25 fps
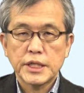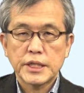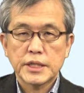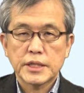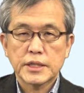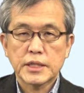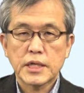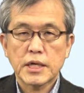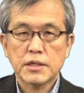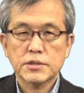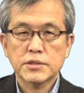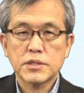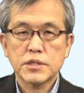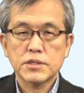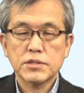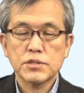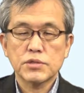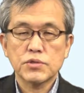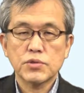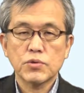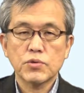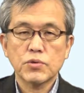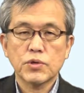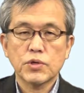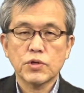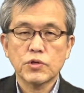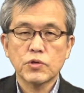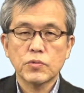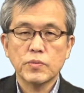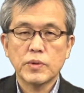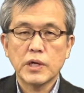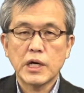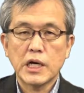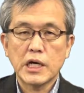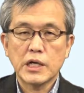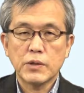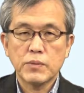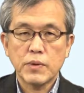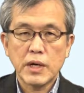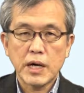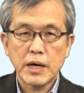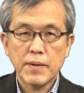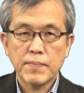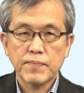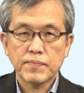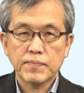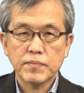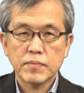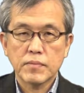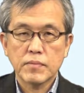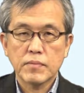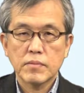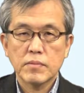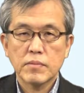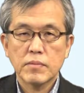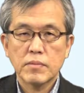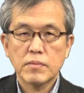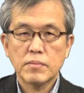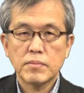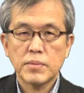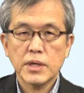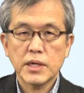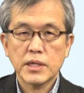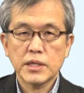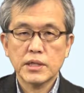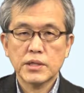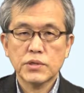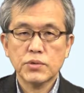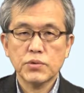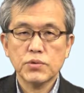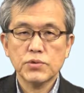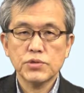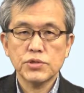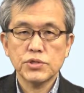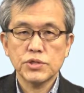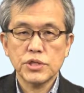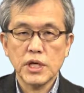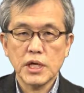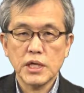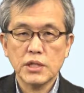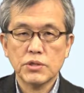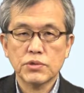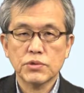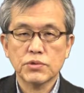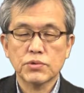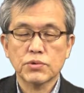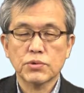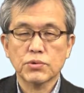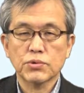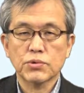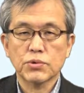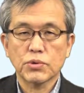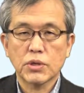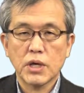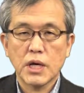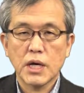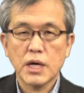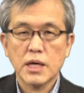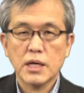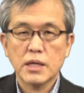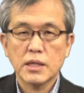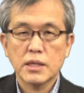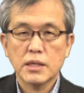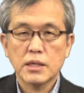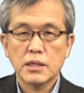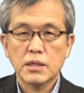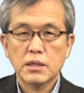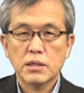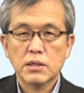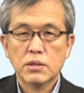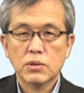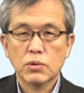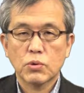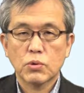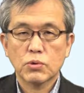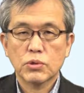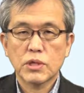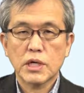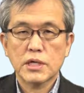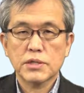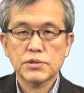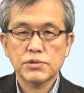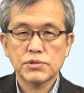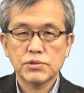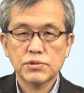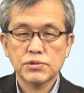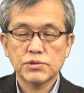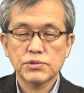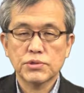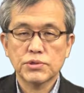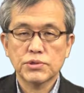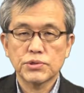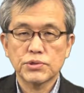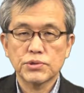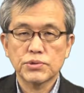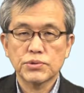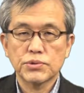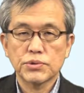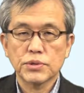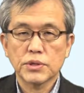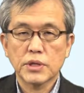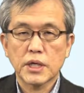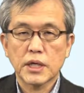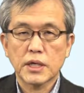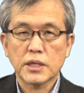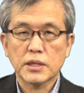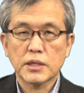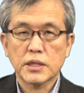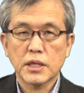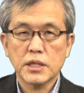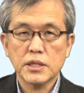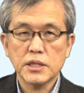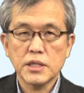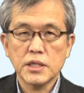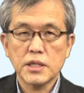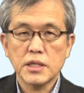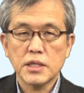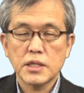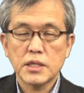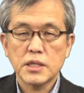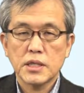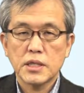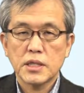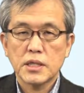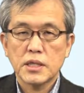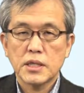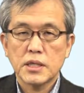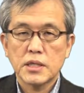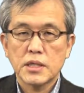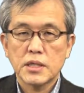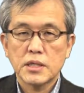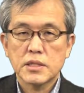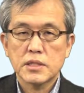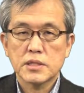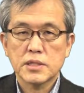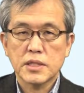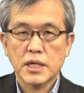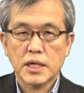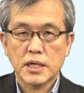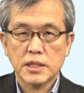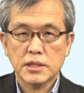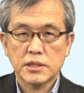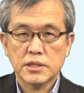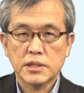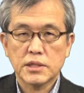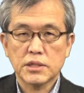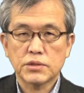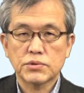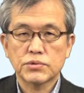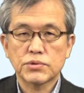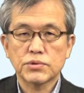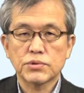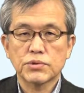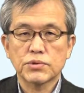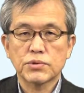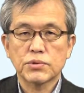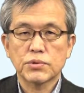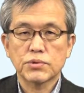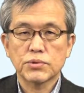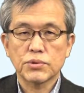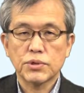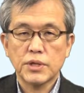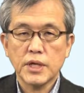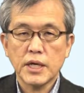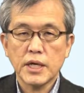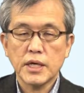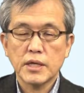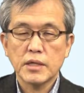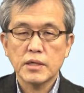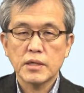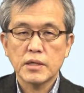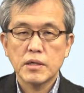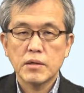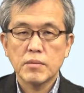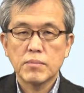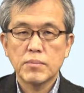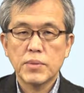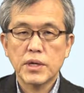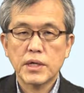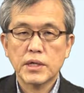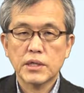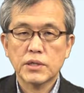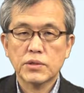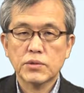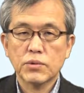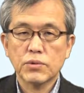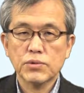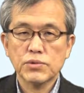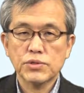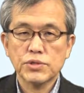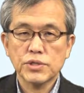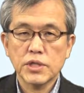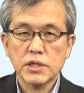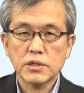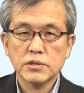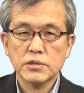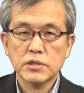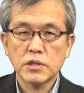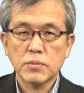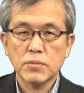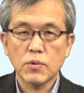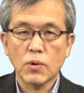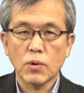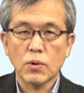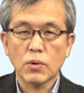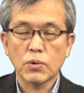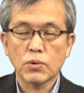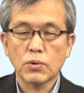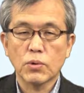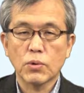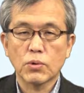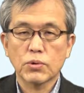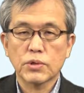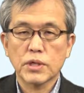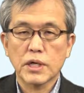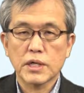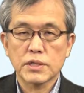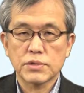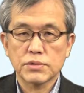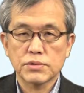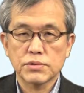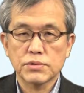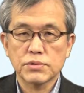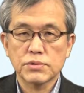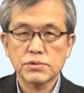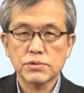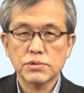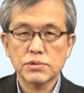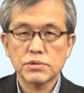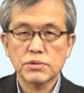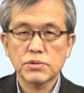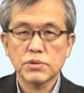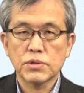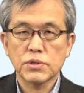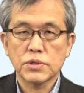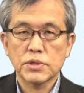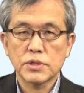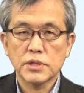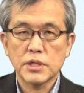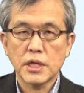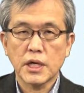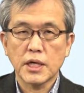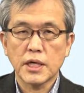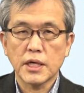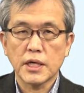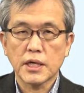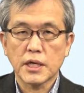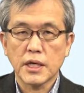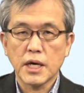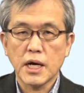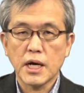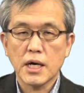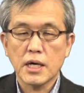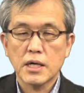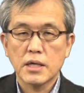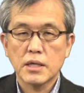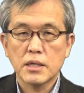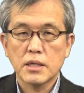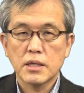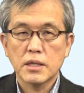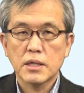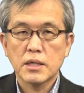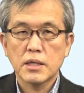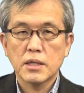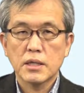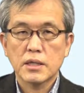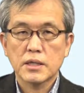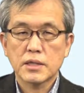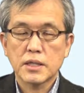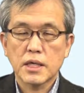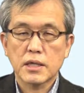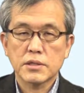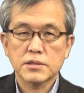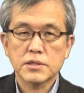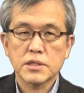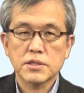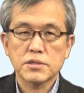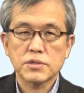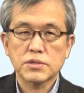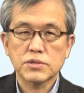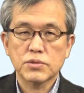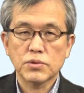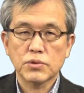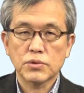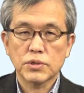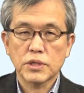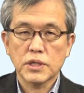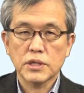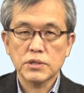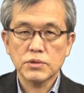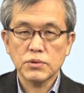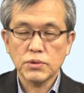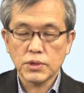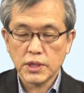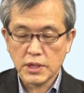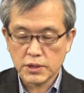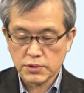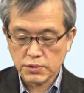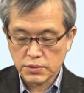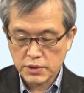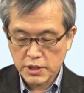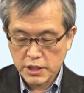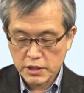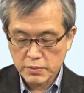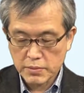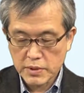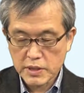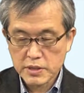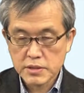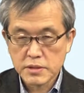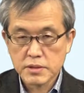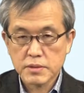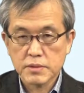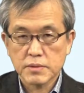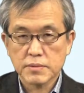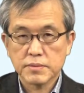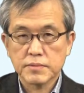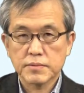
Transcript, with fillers: 逆説条件の場合は勉強しないということが合格するという結果につながっていくということで勉強しなくても合格するといった例が逆説条件の例となります。